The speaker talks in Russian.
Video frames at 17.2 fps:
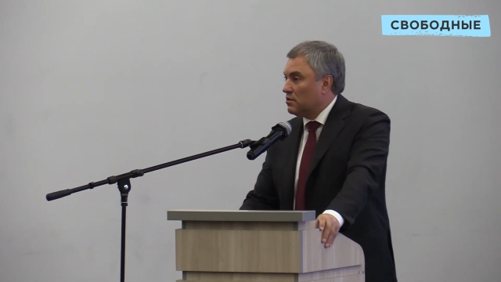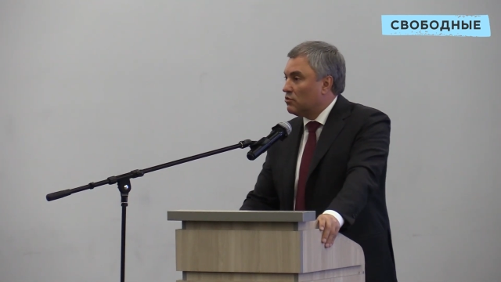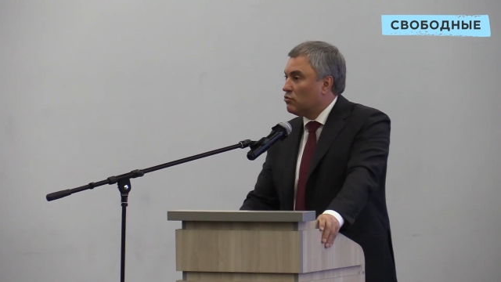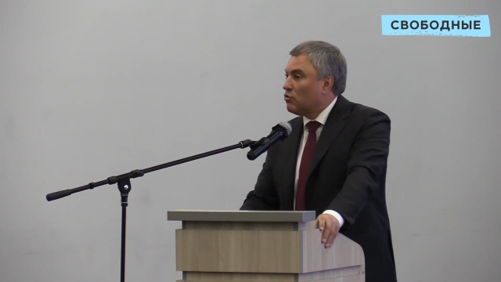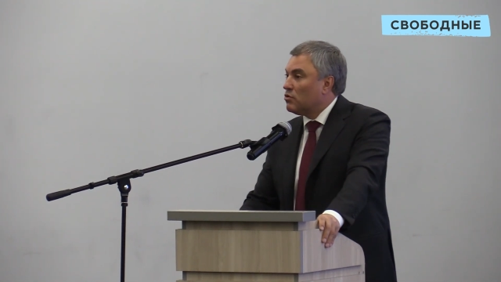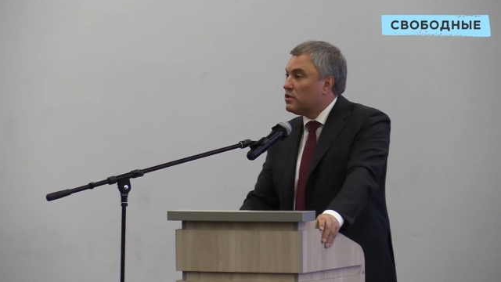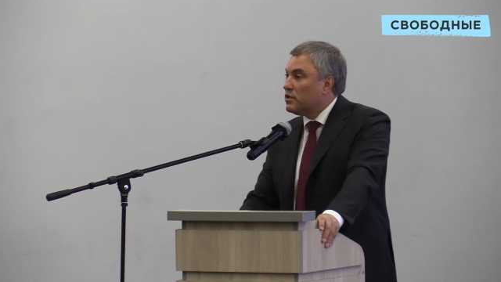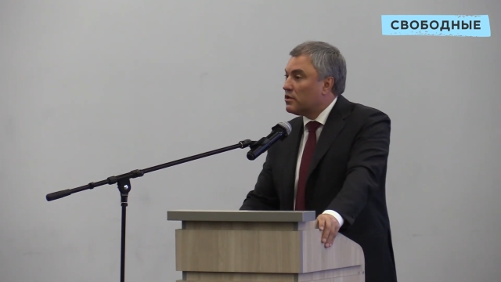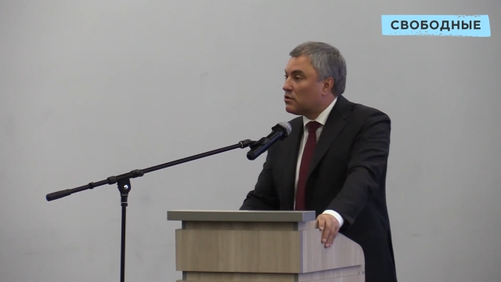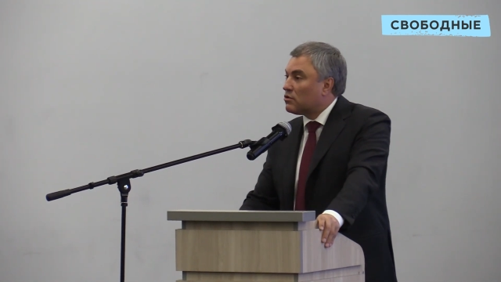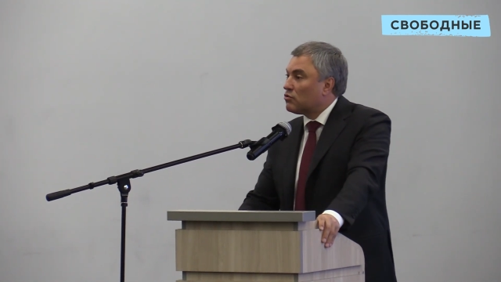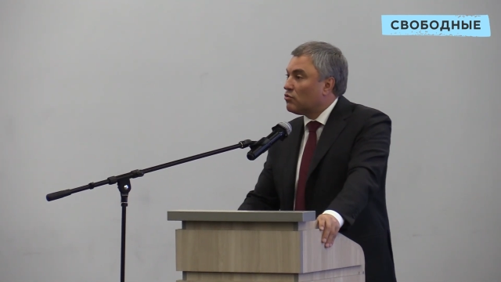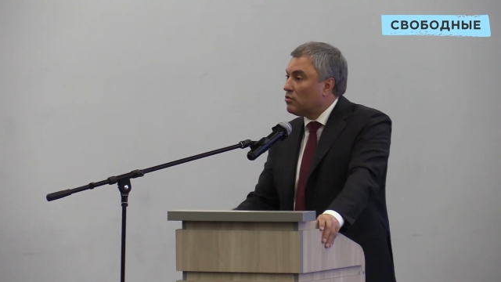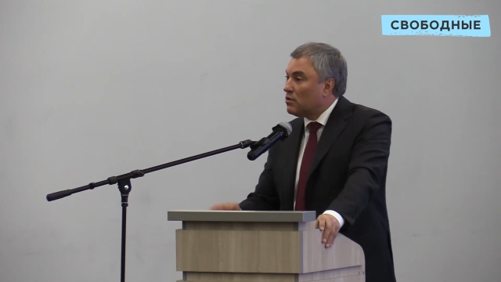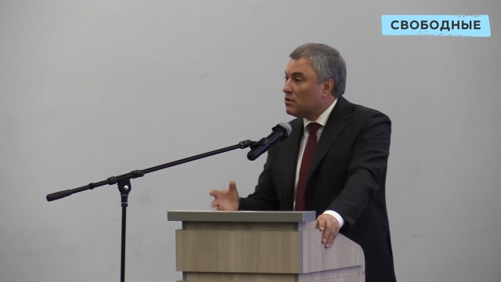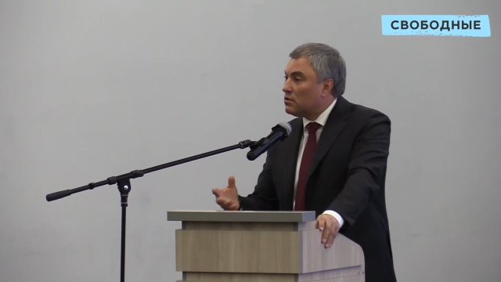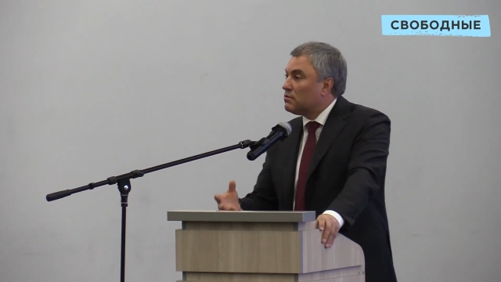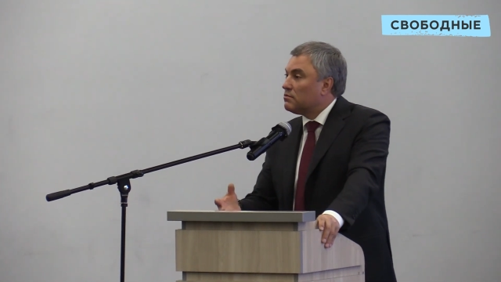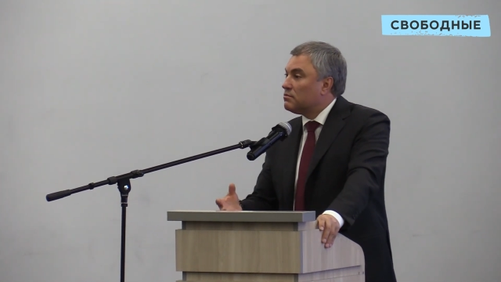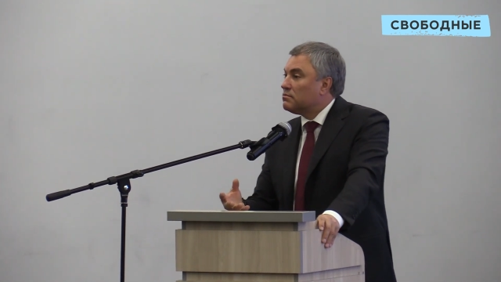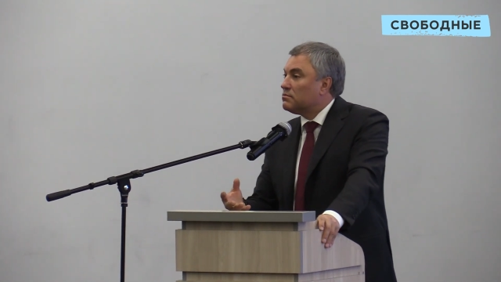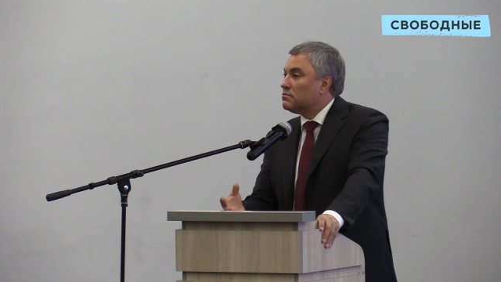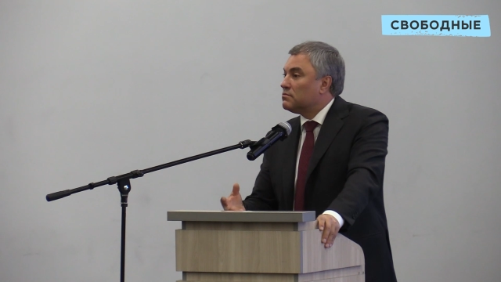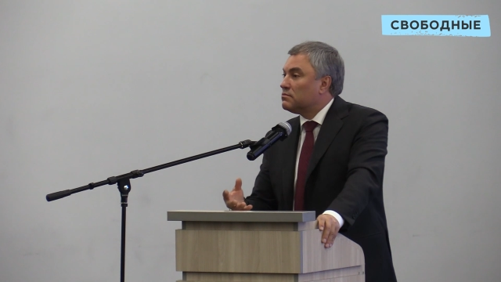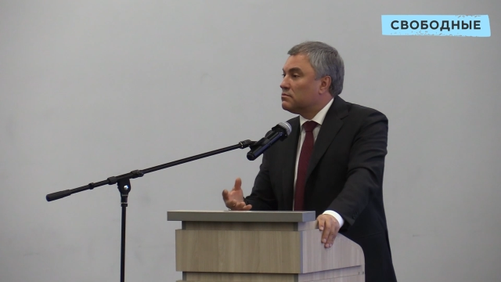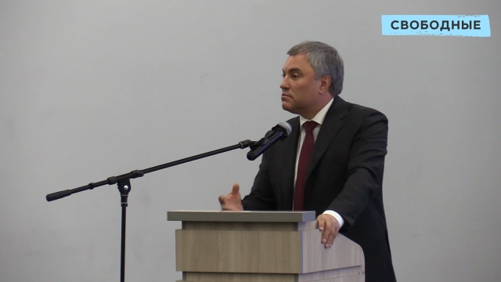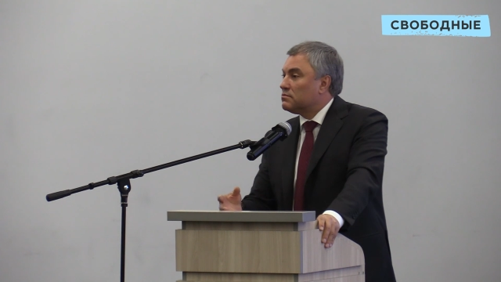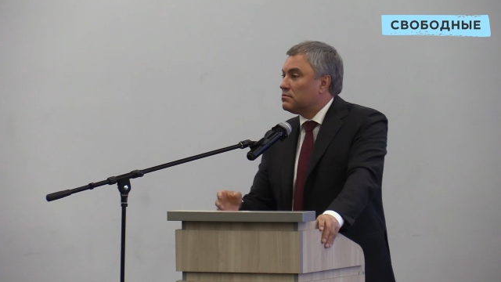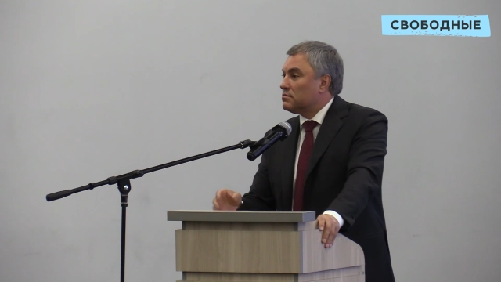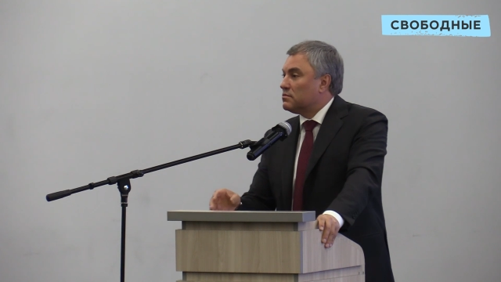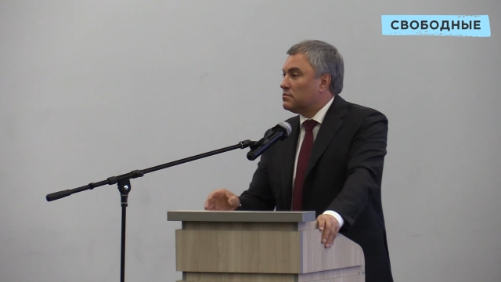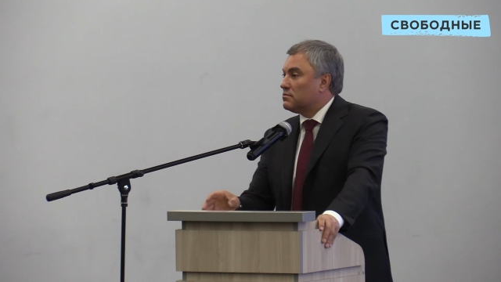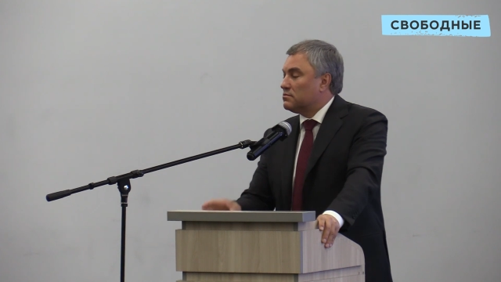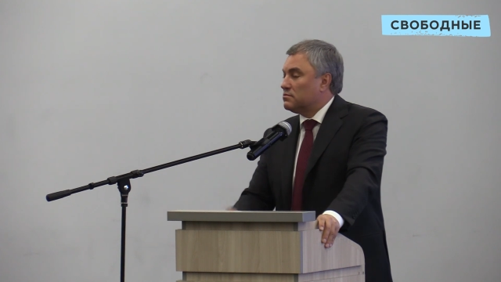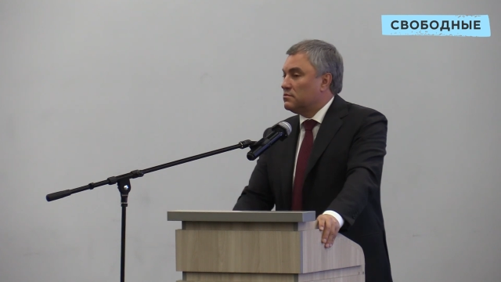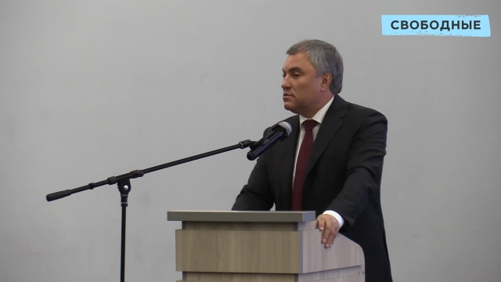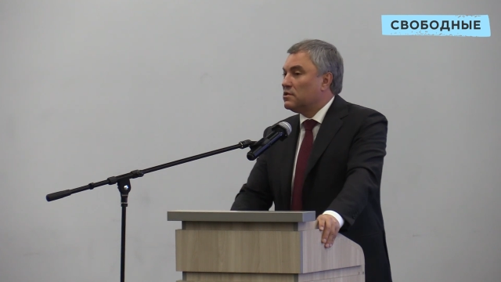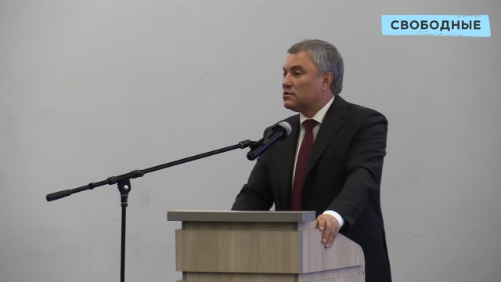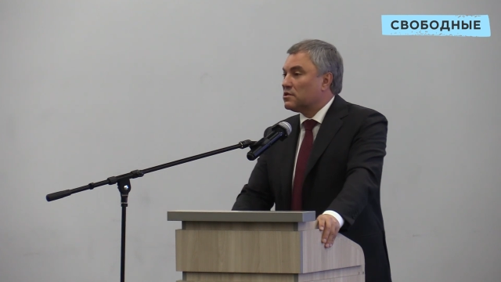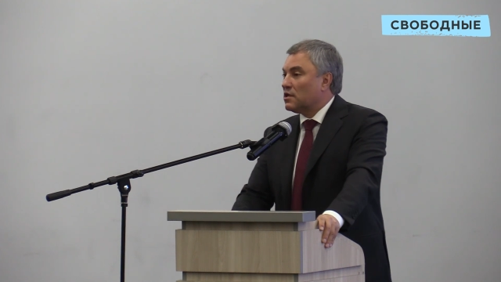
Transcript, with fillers: Но никто не